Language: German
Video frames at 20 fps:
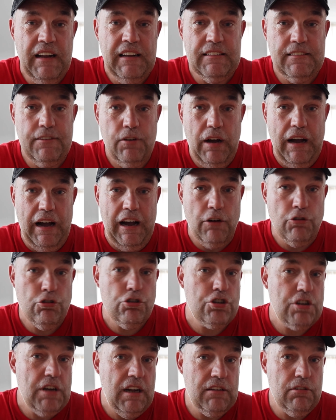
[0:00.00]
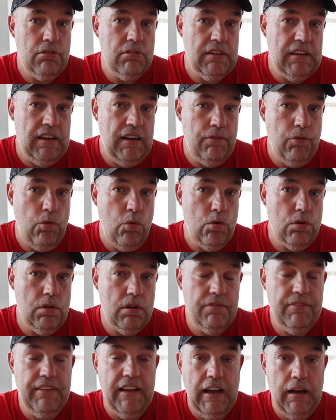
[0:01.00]
Zur Ausstattung der
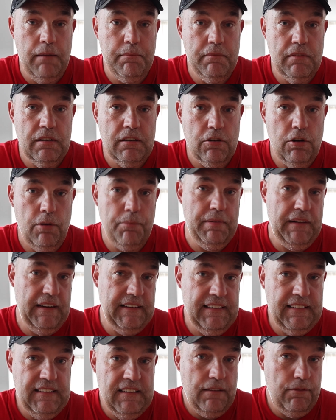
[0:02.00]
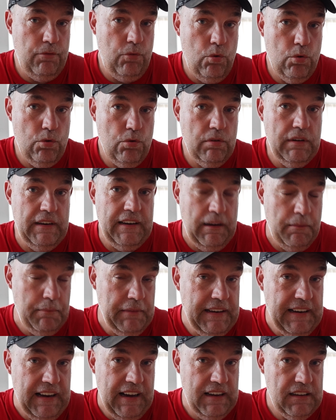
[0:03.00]
Wohnung, wir haben komplett in der Wohnung
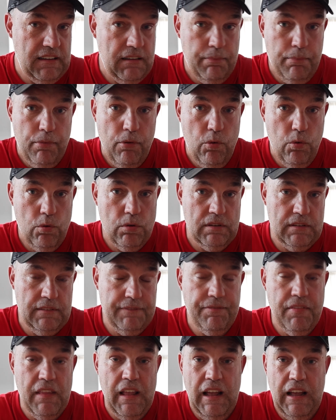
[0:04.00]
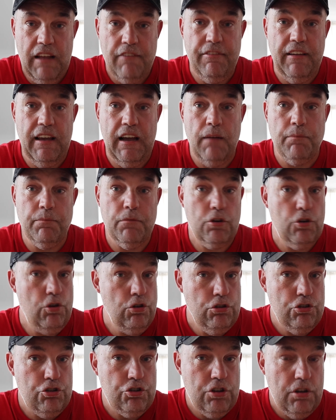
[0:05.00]
Laminatboden, wir haben
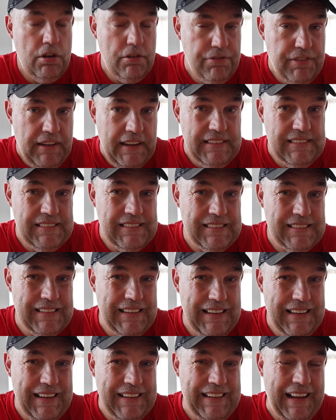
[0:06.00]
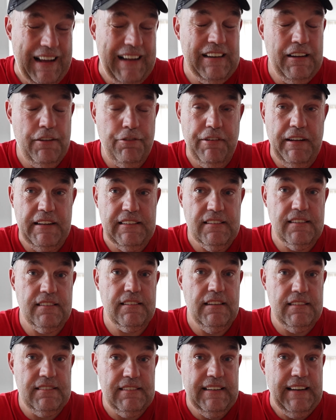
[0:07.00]
Kunststofffenster und alle
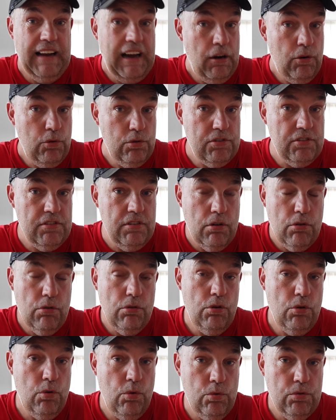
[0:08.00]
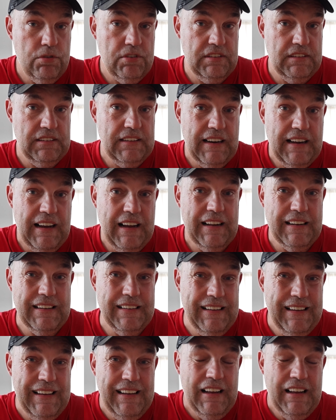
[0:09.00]
Fenster sind Außenrollos dran,